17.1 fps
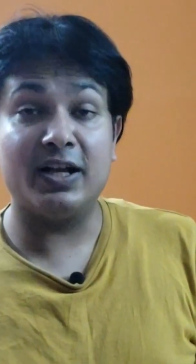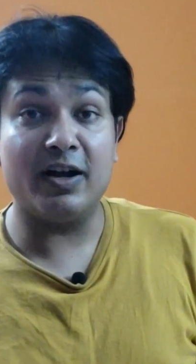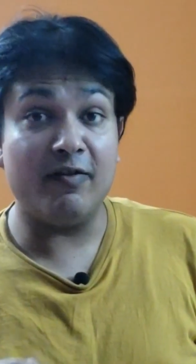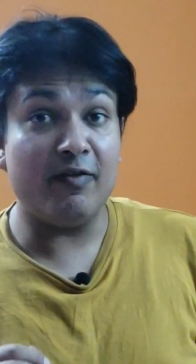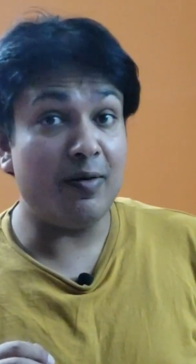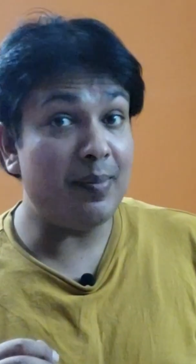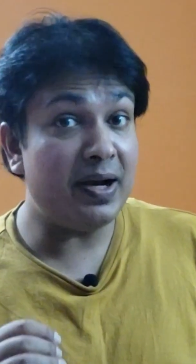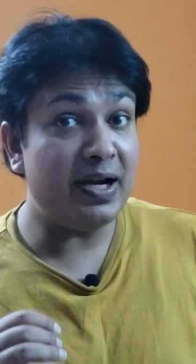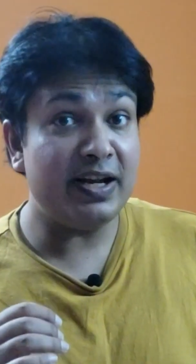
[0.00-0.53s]

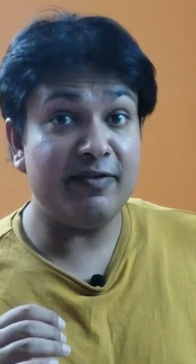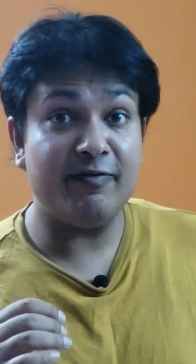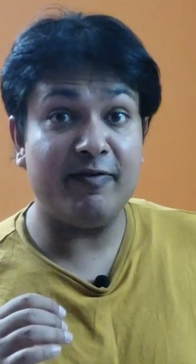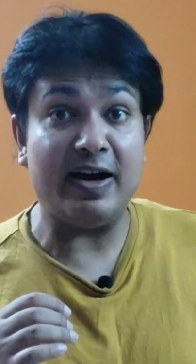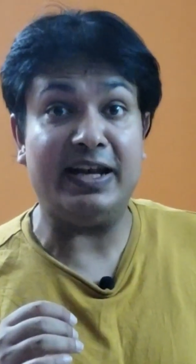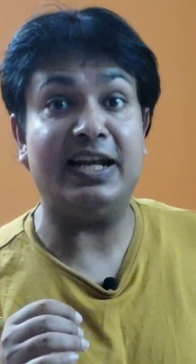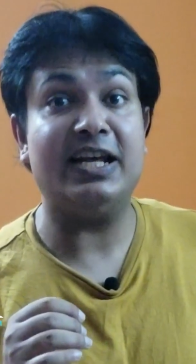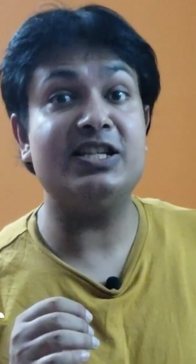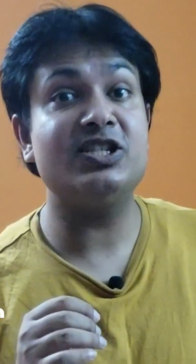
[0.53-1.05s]
गवर्नमेंट ने
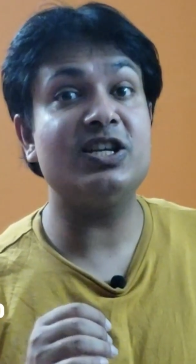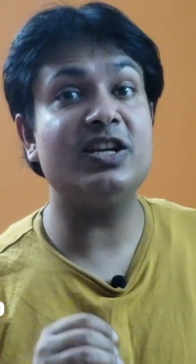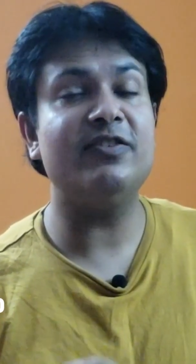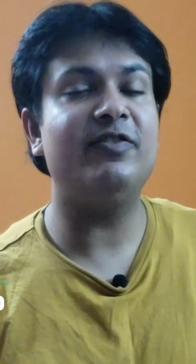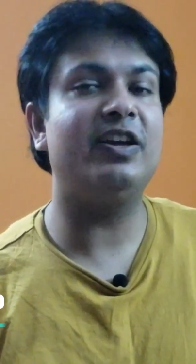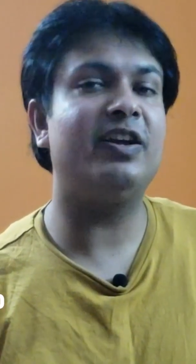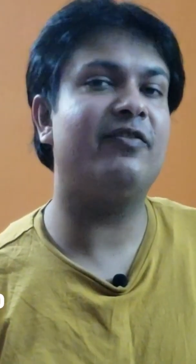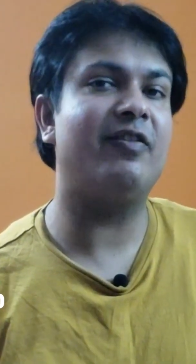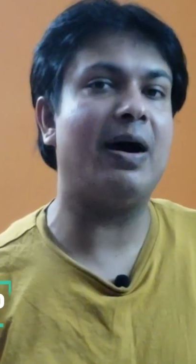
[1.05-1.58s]
फाइनेंशियली
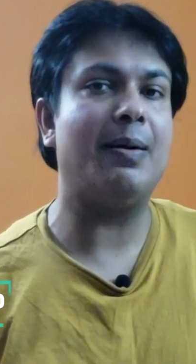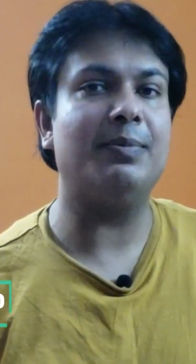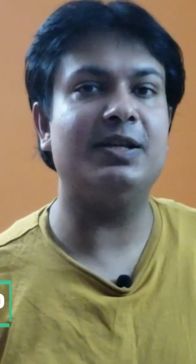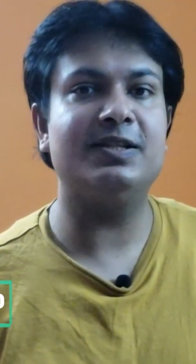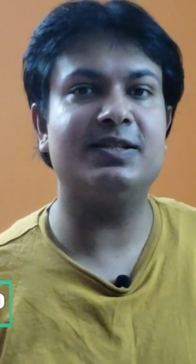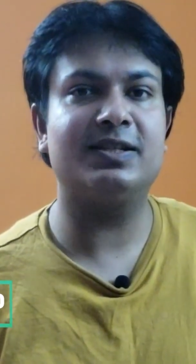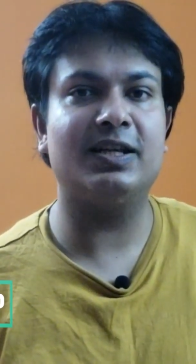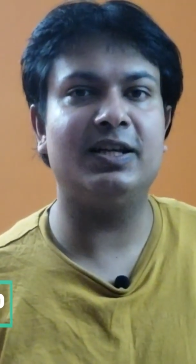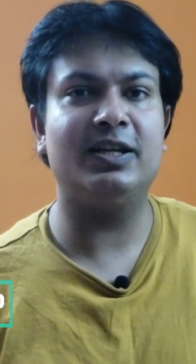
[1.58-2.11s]
वीक
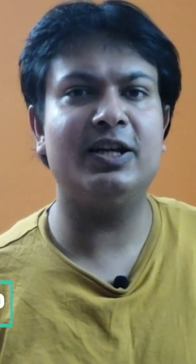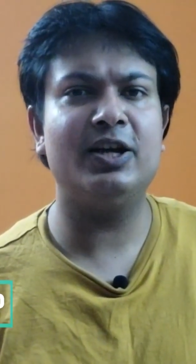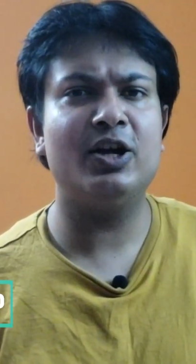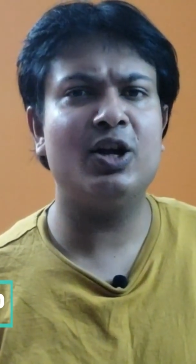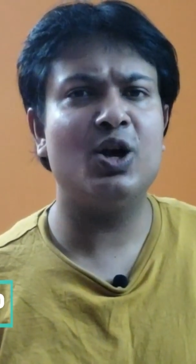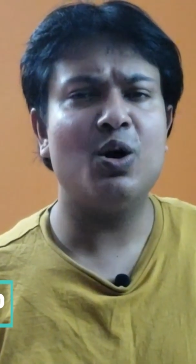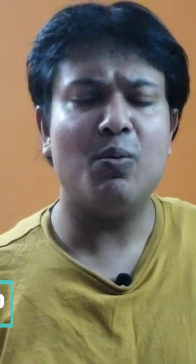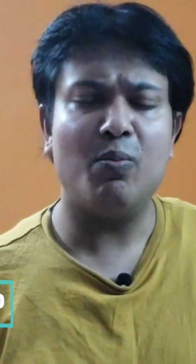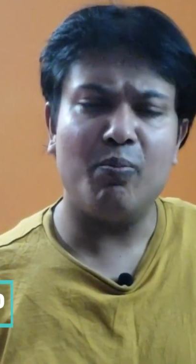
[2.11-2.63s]
फैमिलीज़ के लिए
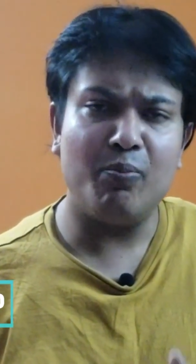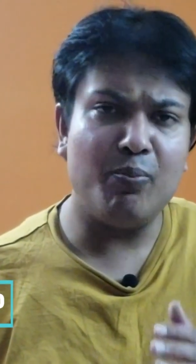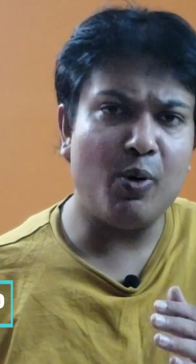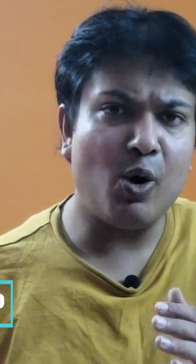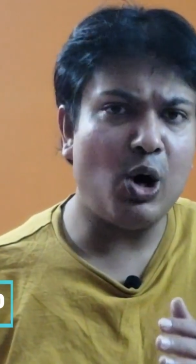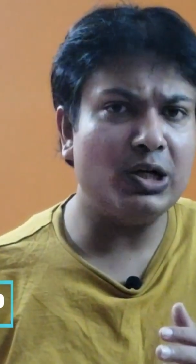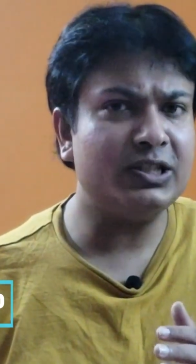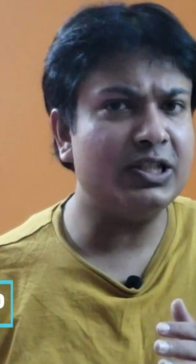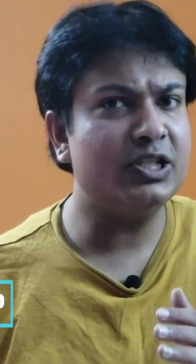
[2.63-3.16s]

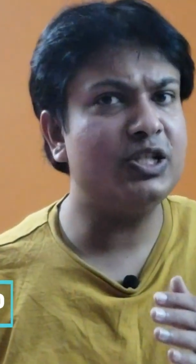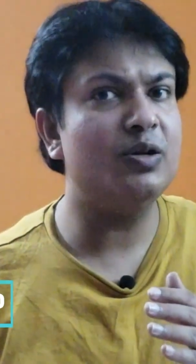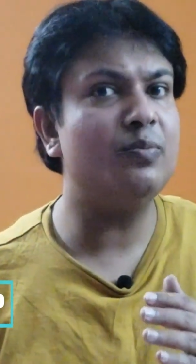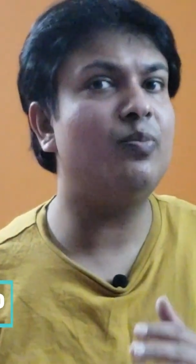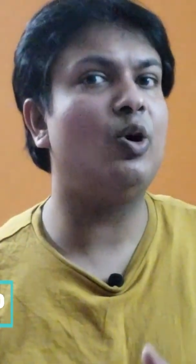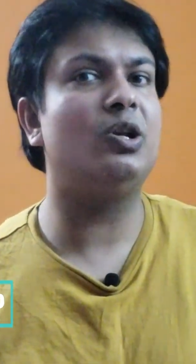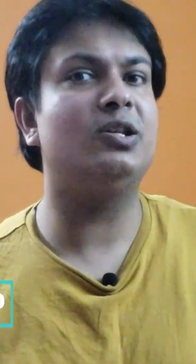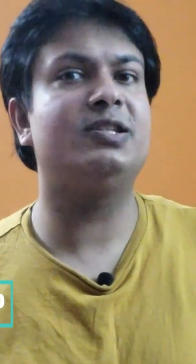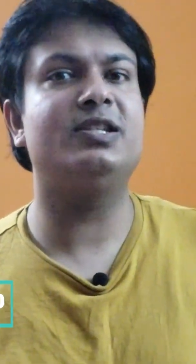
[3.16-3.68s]
बहुत अच्छी
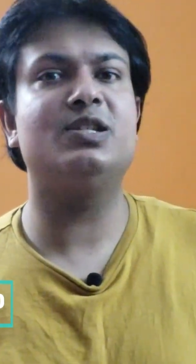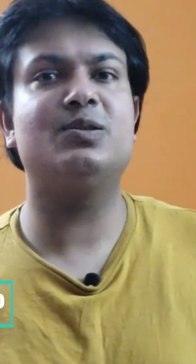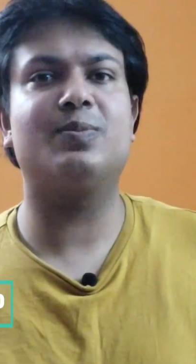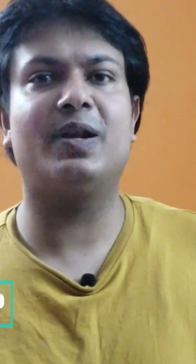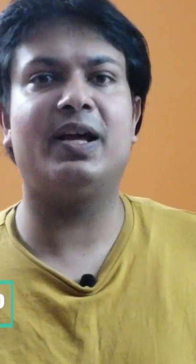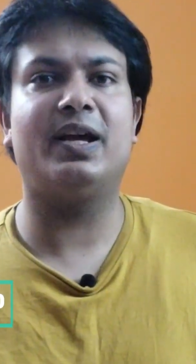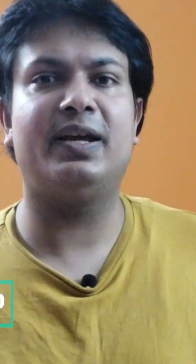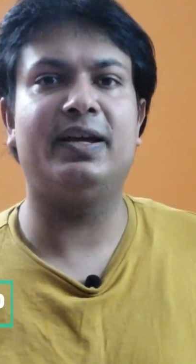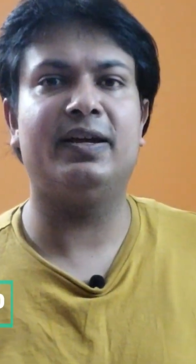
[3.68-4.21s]
पॉलिसीज़
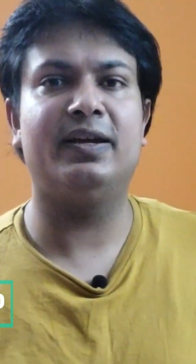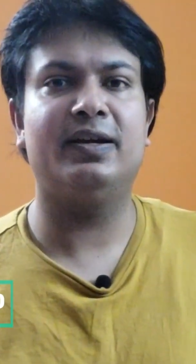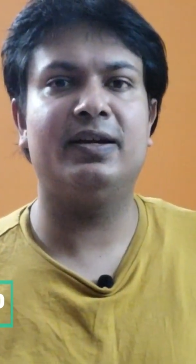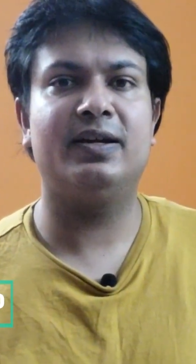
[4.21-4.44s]
बनाई हैं